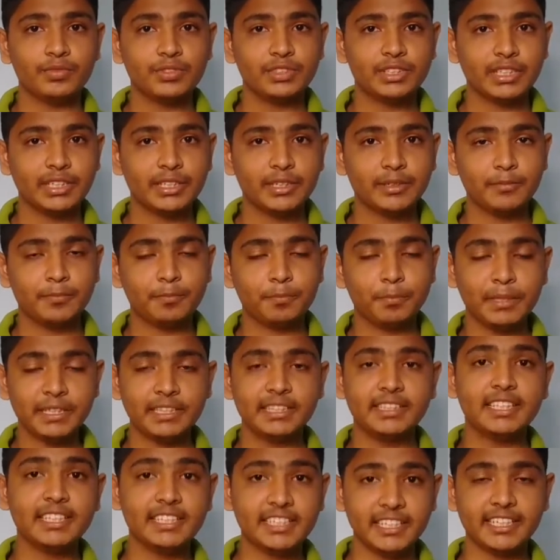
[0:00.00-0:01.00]
যে
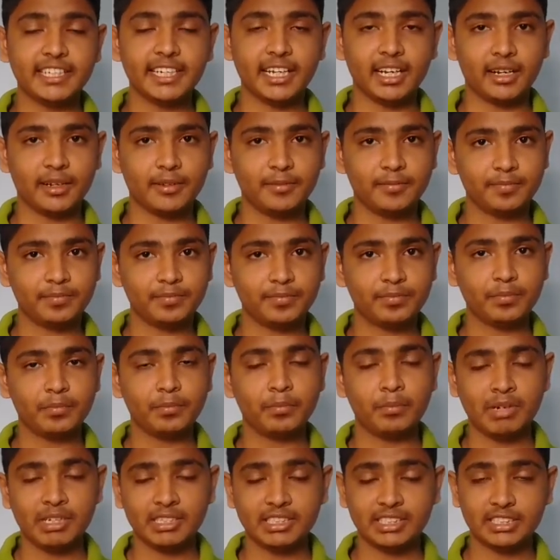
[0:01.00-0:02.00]
বৃত্তি সেটা
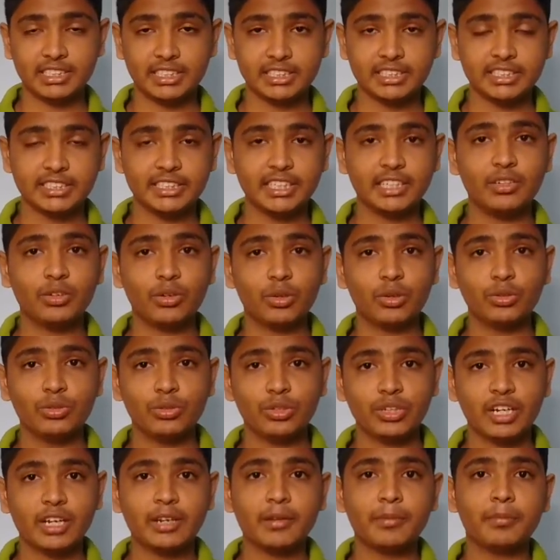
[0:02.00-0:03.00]
মাদ্রাসা শিক্ষা গ্রহণ
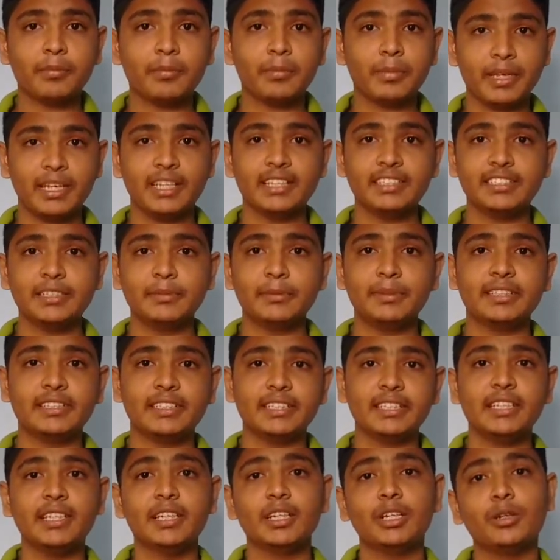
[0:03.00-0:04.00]
করার মেইন যে
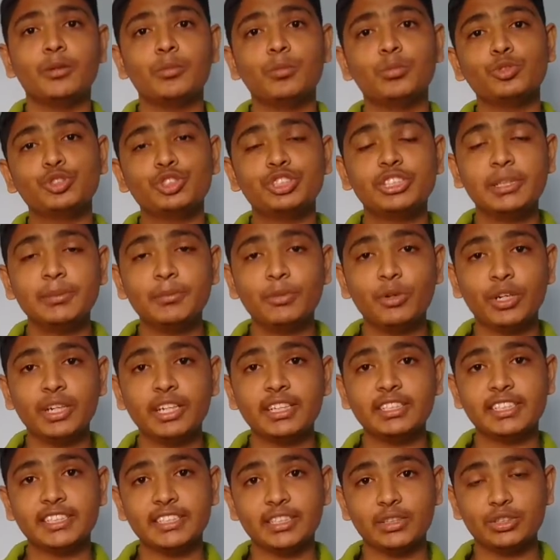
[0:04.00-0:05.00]
বৃত্তি মুসলিম হয়ে
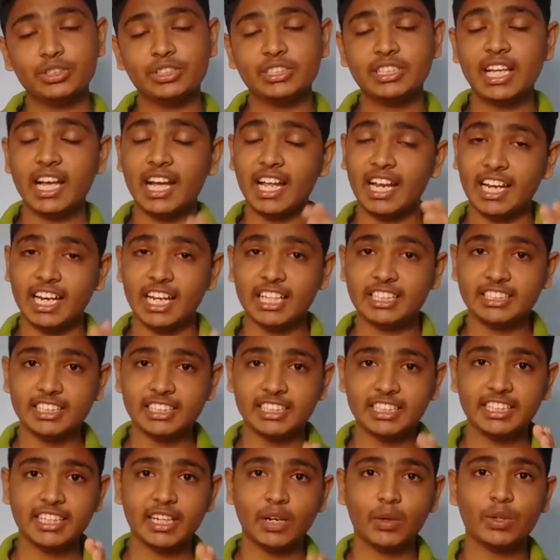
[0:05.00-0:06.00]
সেটা হচ্ছে আল্লাহর
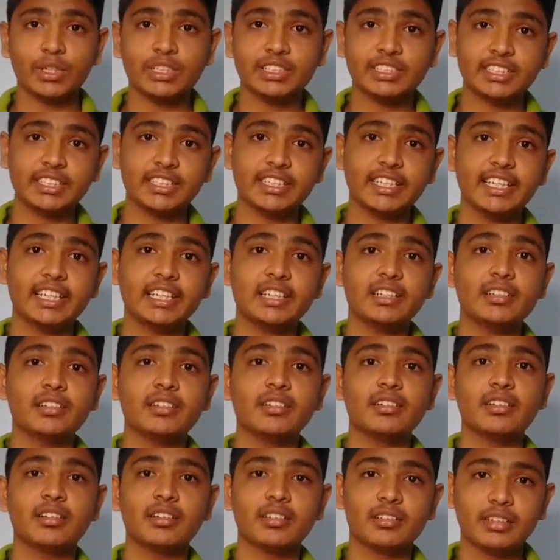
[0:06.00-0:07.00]
সাথে কাউকে শিরিক
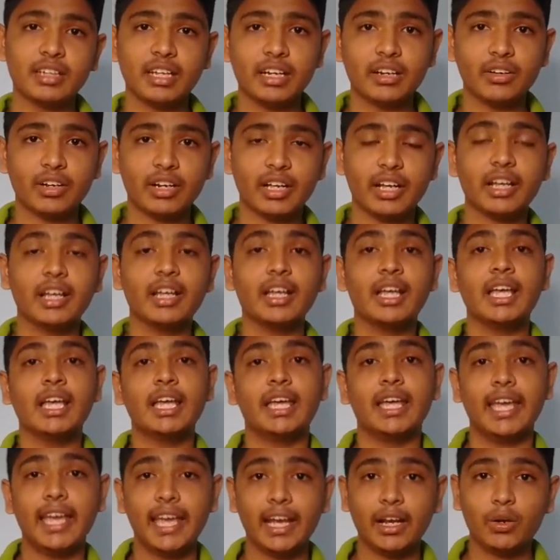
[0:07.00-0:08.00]
না করা
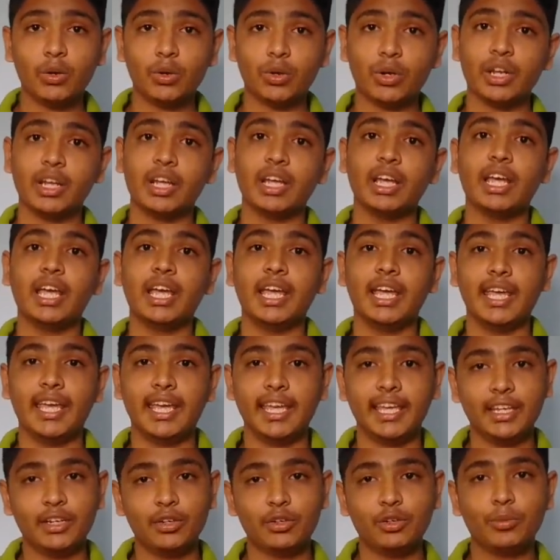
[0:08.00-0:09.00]
এখন
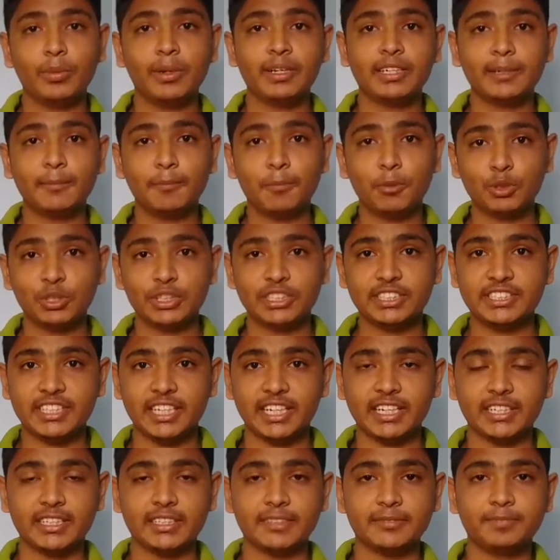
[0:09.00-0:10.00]
এইরকম একটা
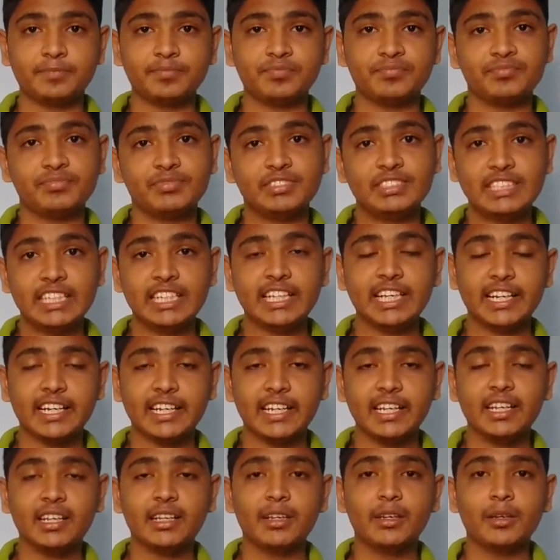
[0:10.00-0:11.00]
প্রতিষ্ঠান যেখানে